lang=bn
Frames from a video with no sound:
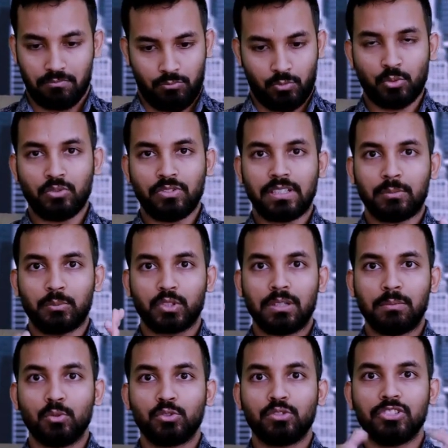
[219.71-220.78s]
তরুণদের মধ্যে
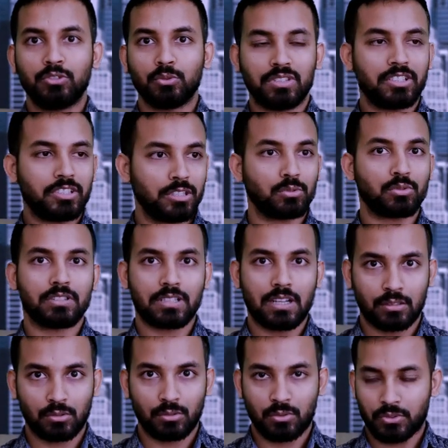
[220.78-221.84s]
মুক্তিযুদ্ধের চেতনা
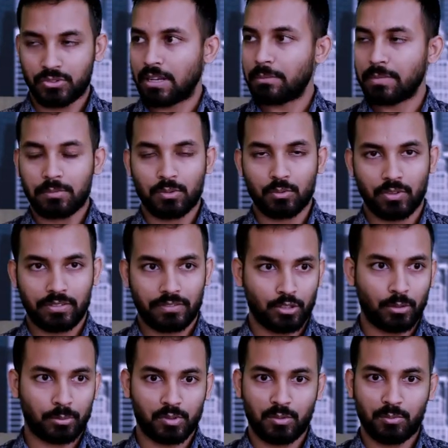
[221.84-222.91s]
জাগরুক করছে আমি আমার ওয়াইফকে
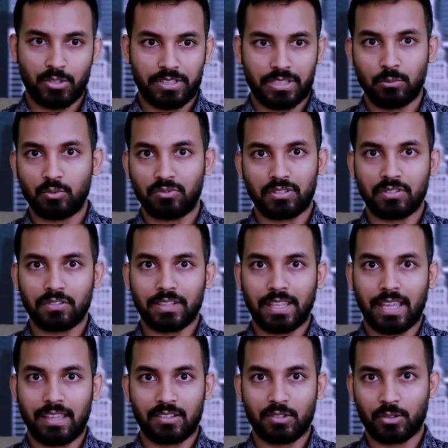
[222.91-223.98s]
সবসময় বলি সে মুভি টুভি
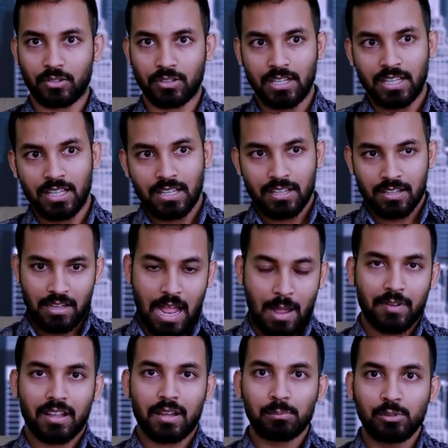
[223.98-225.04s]
দেখে যখন
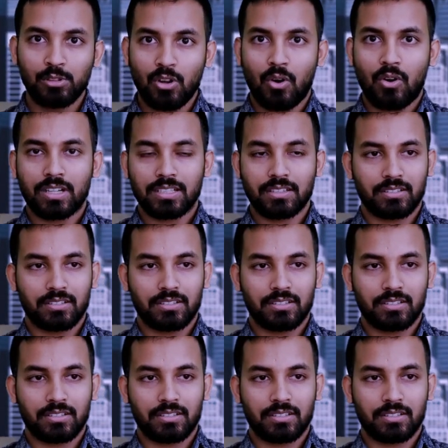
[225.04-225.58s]
আবেগাপ্লুত হওয়ার